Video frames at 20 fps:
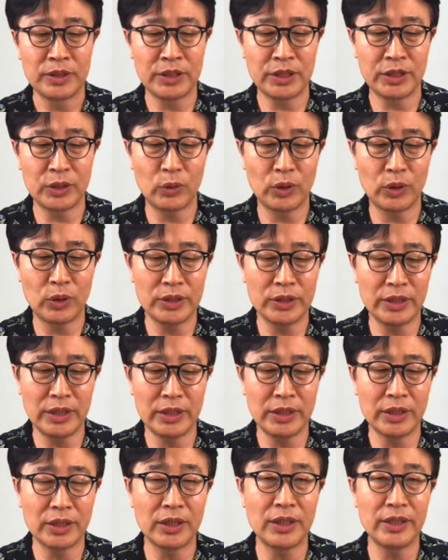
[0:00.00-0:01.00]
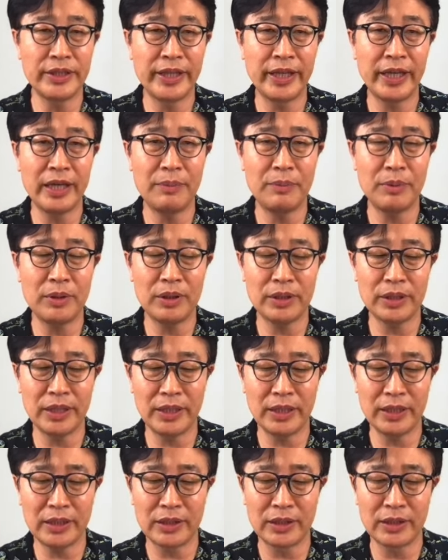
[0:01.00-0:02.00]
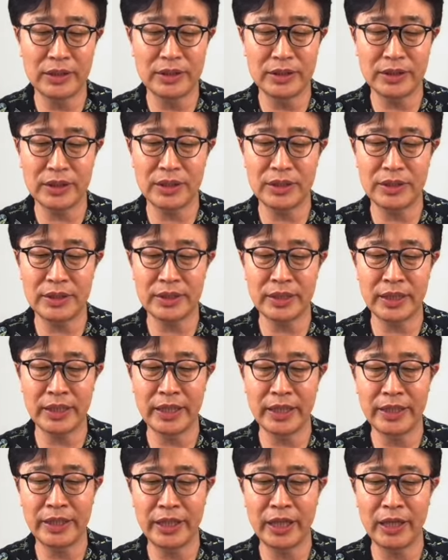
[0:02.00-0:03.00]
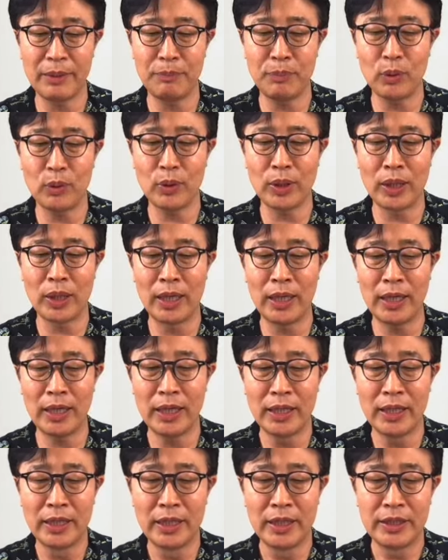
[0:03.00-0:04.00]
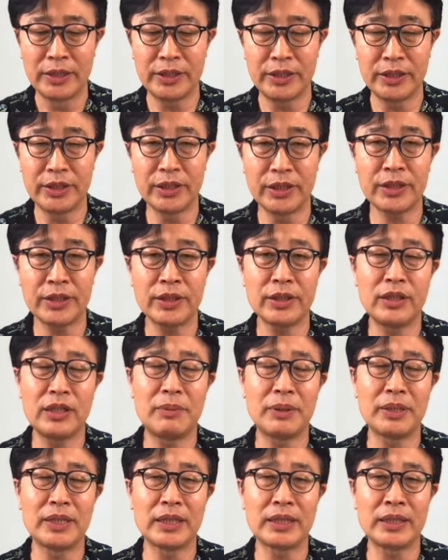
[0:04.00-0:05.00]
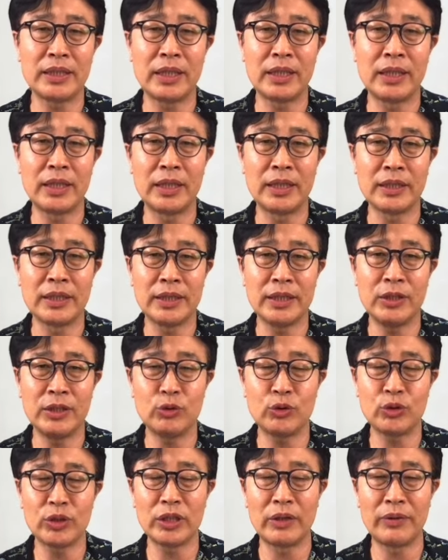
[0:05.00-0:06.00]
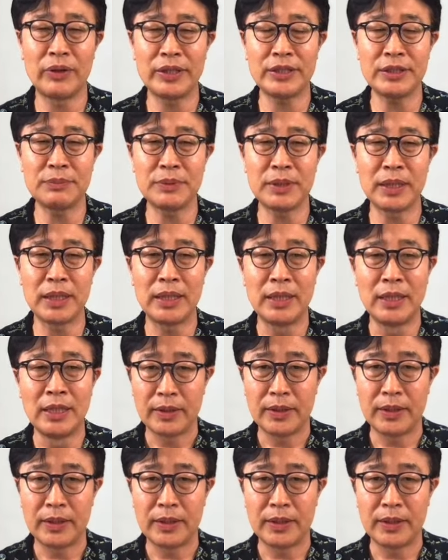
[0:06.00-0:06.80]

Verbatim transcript: 직원이 열네 명인 건설사의 대표가 징역형을 받았다, 이 뉴스가 나와 있습니다.